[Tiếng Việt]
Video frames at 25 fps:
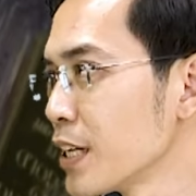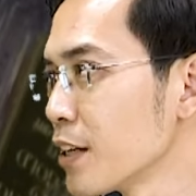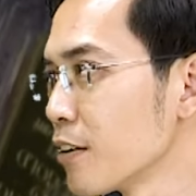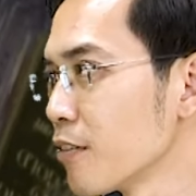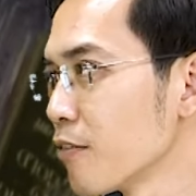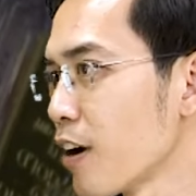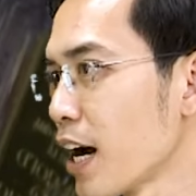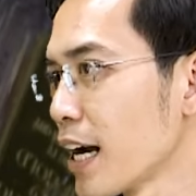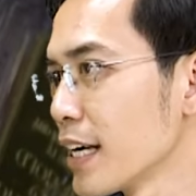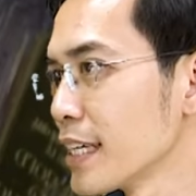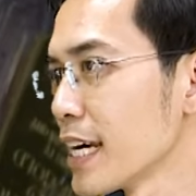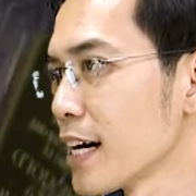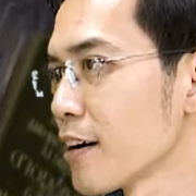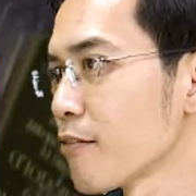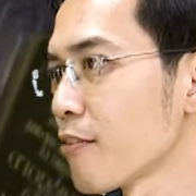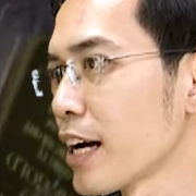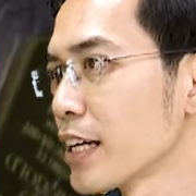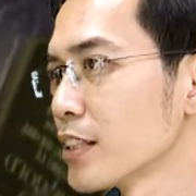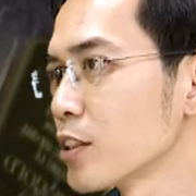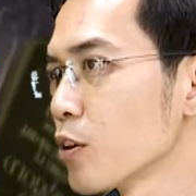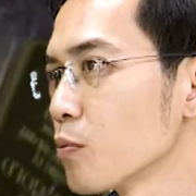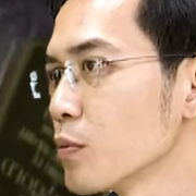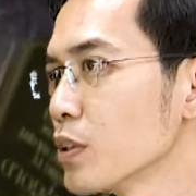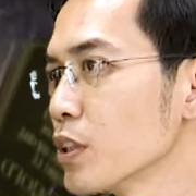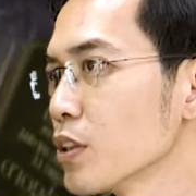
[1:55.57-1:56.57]
và giá vàng
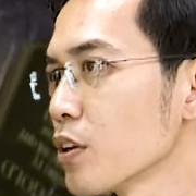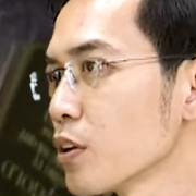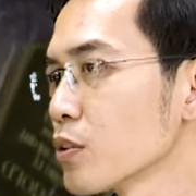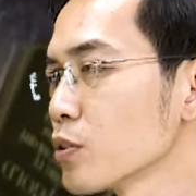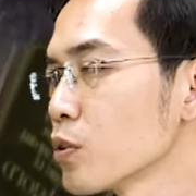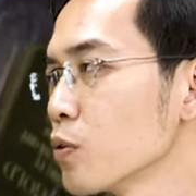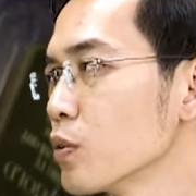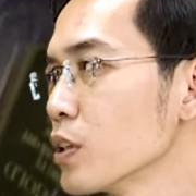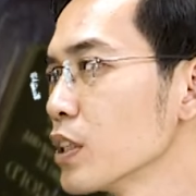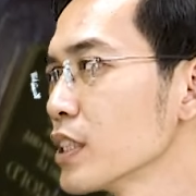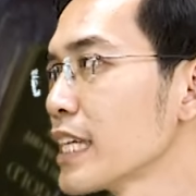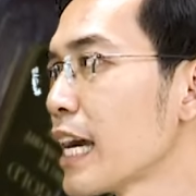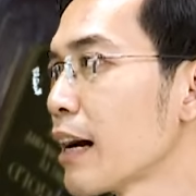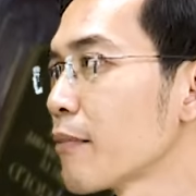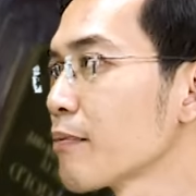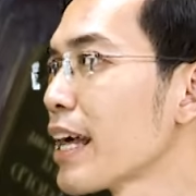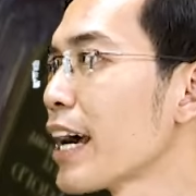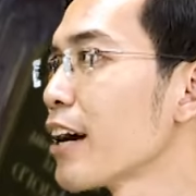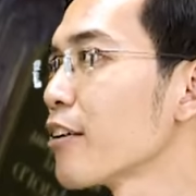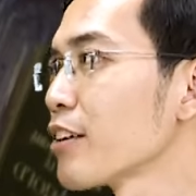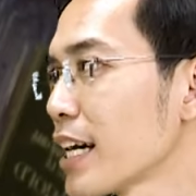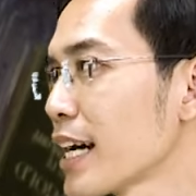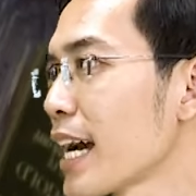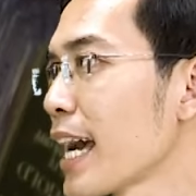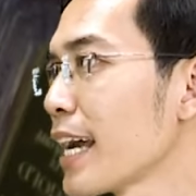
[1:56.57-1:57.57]
trong nước có xu hướng giảm
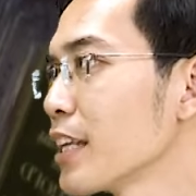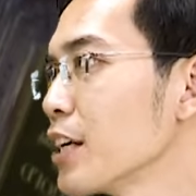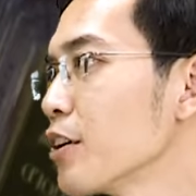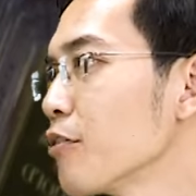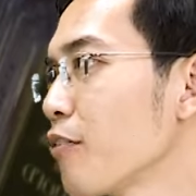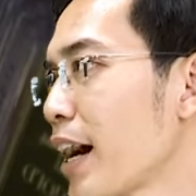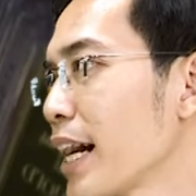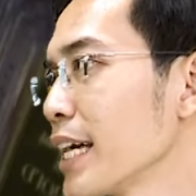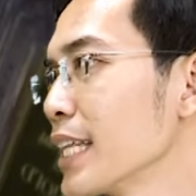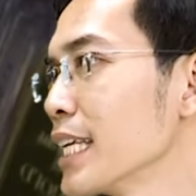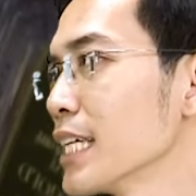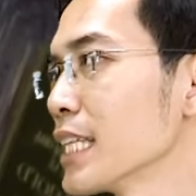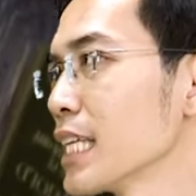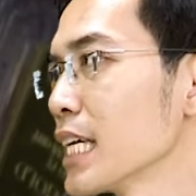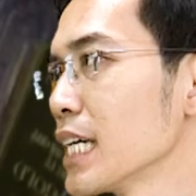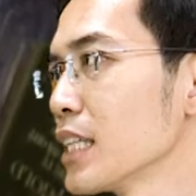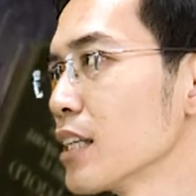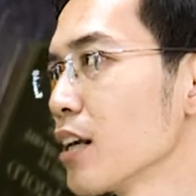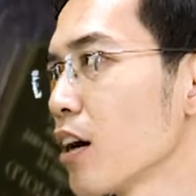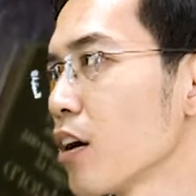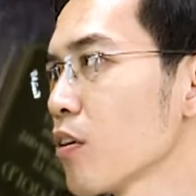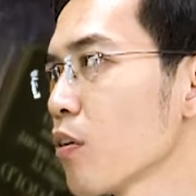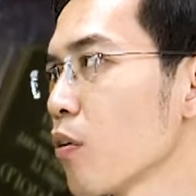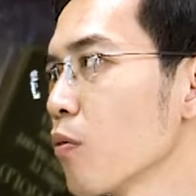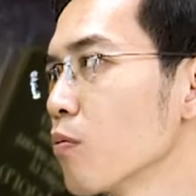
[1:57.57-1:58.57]
theo chẳng hạn như vậy đi thì
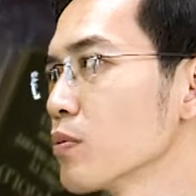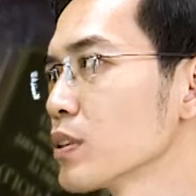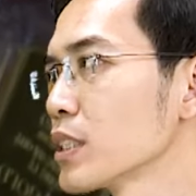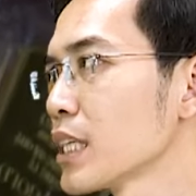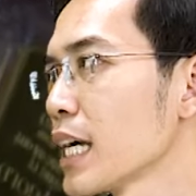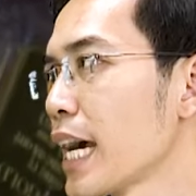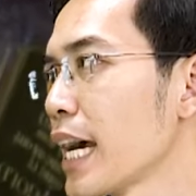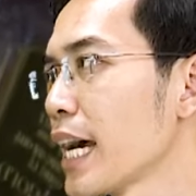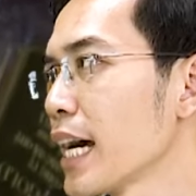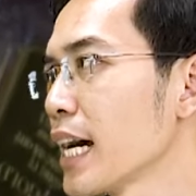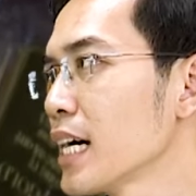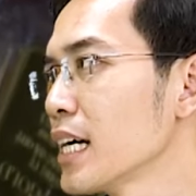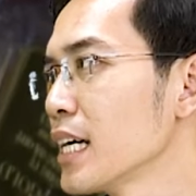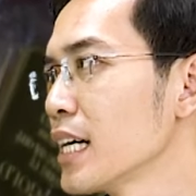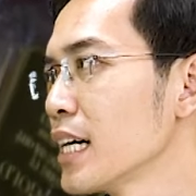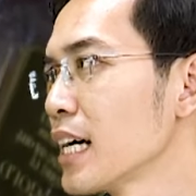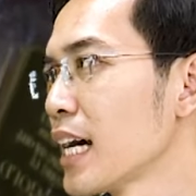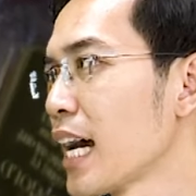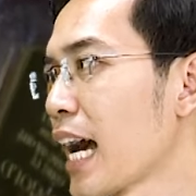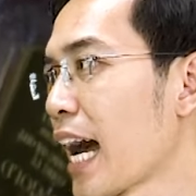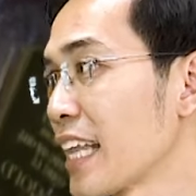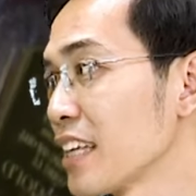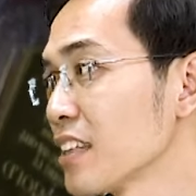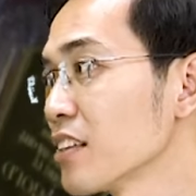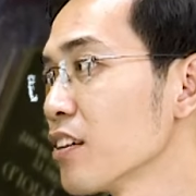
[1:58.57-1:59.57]
nó cũng sẽ
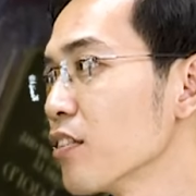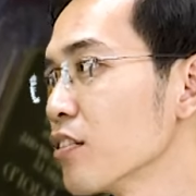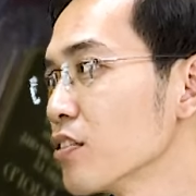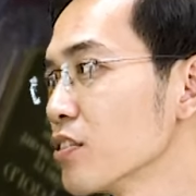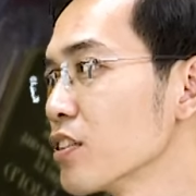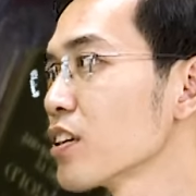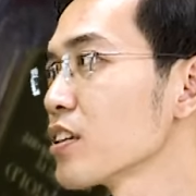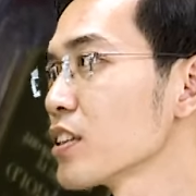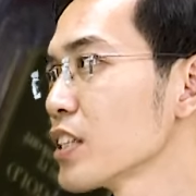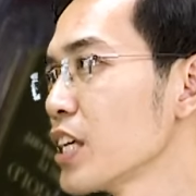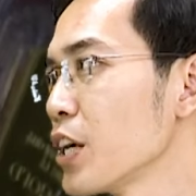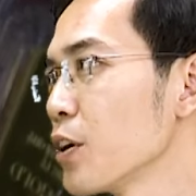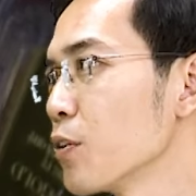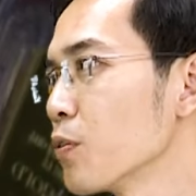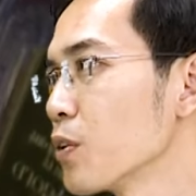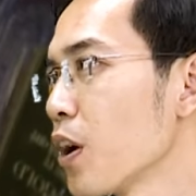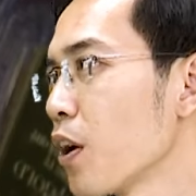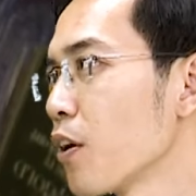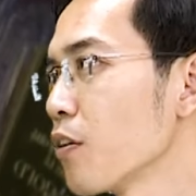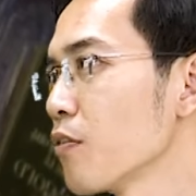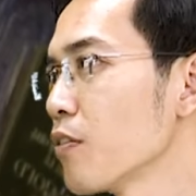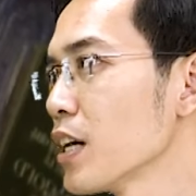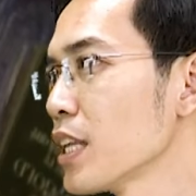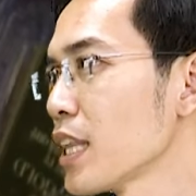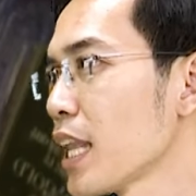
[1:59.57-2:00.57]
ảnh hưởng rất nhiều
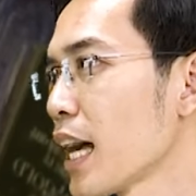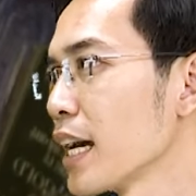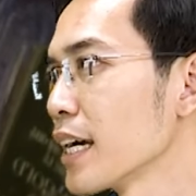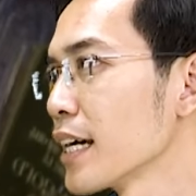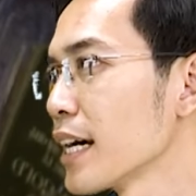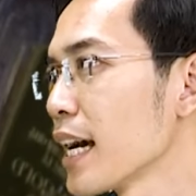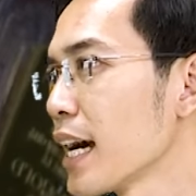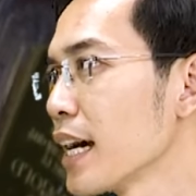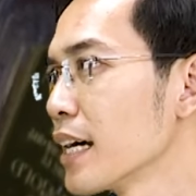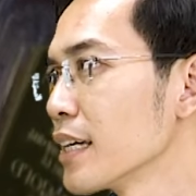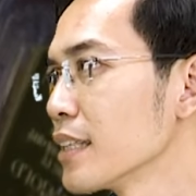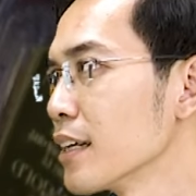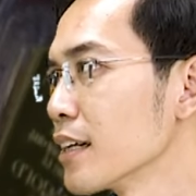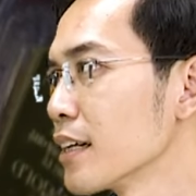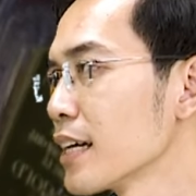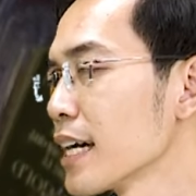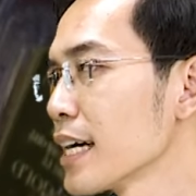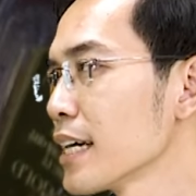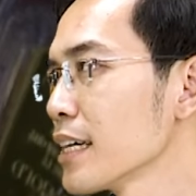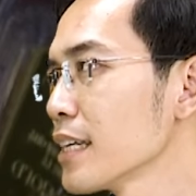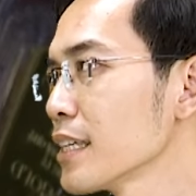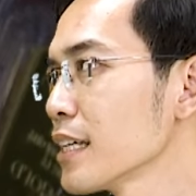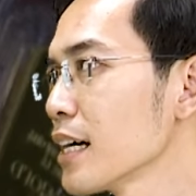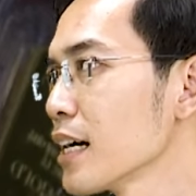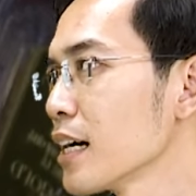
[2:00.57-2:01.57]
đối với lại cái, những
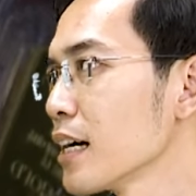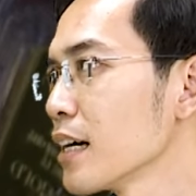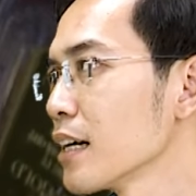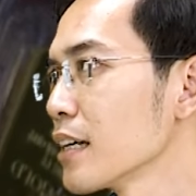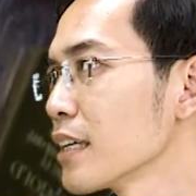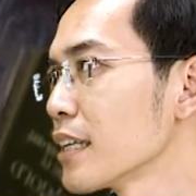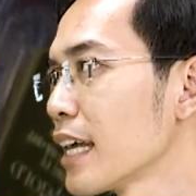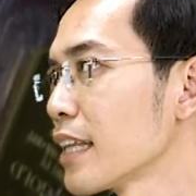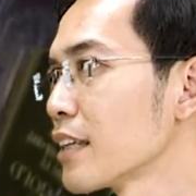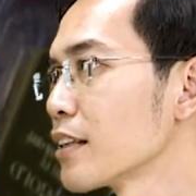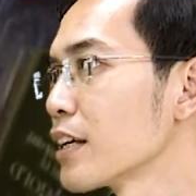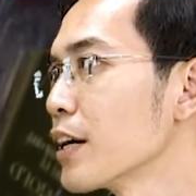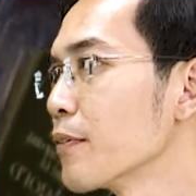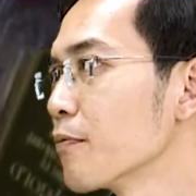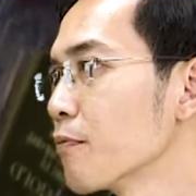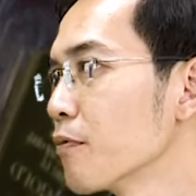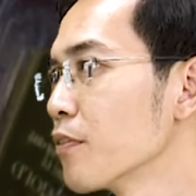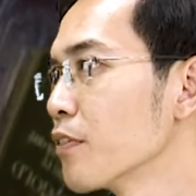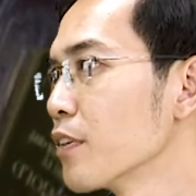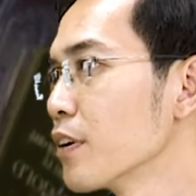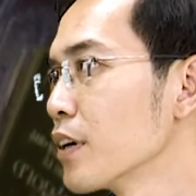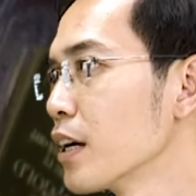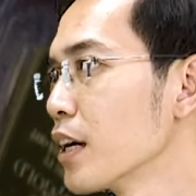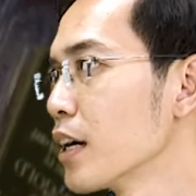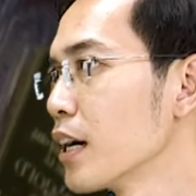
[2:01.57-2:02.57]
cái uh, doanh nghiệp
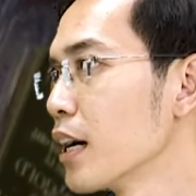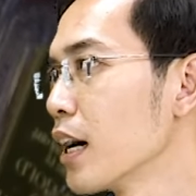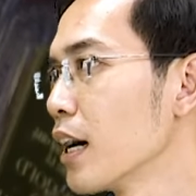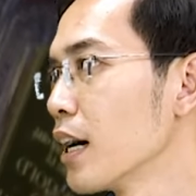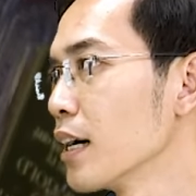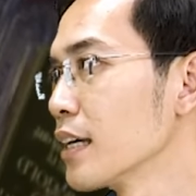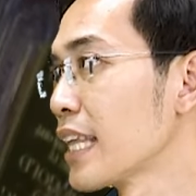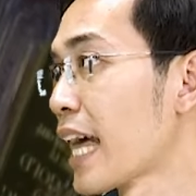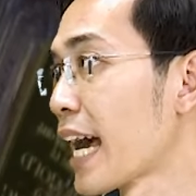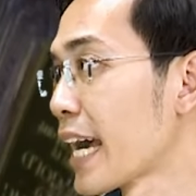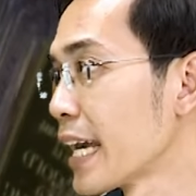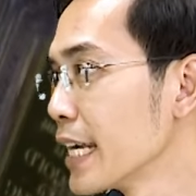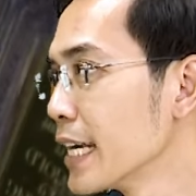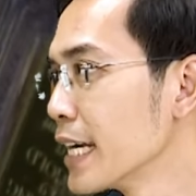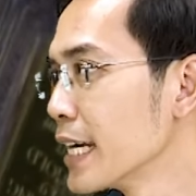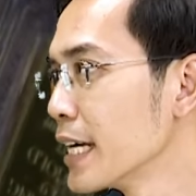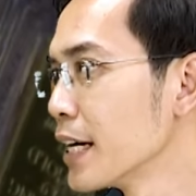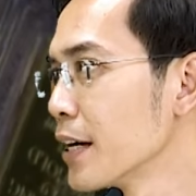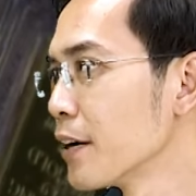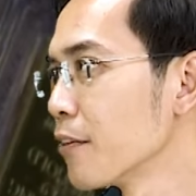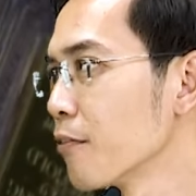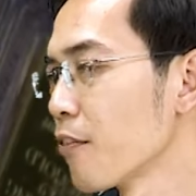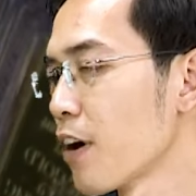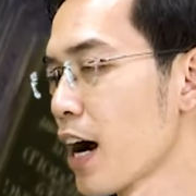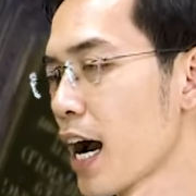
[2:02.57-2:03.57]
uh, này
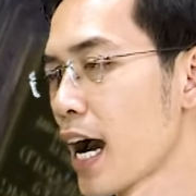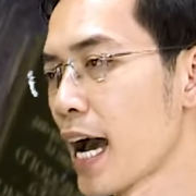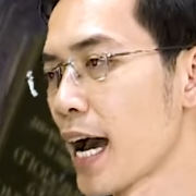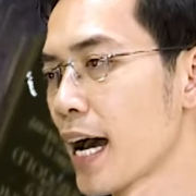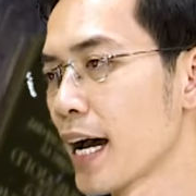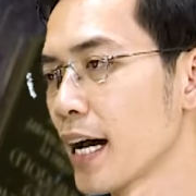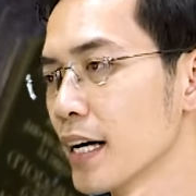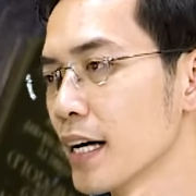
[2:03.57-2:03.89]
và